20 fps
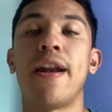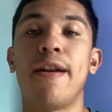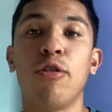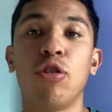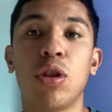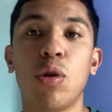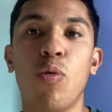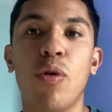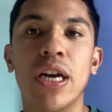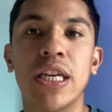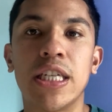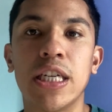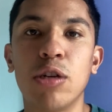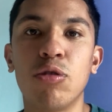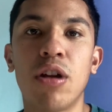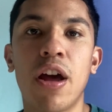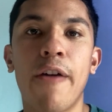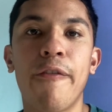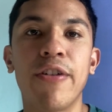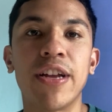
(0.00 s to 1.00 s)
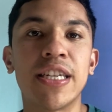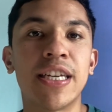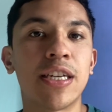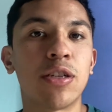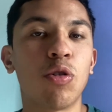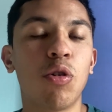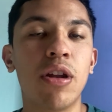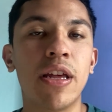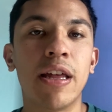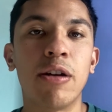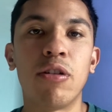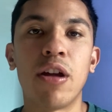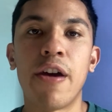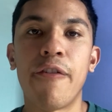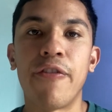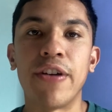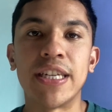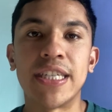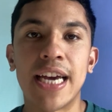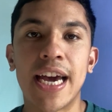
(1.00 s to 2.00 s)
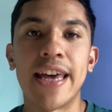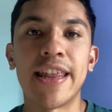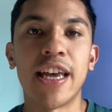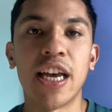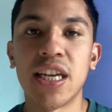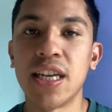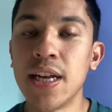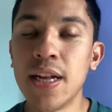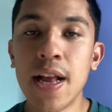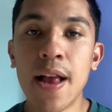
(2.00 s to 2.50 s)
No te voy a decir una defensa sólida, una defensa de 10.